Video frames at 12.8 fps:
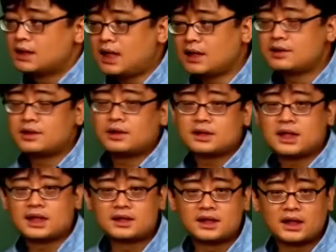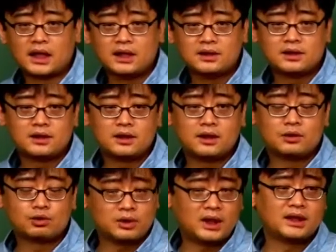사적 자치의 실현
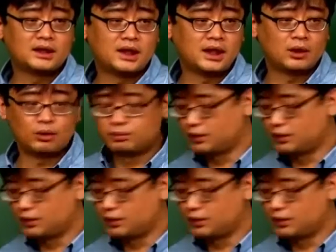수단이다라고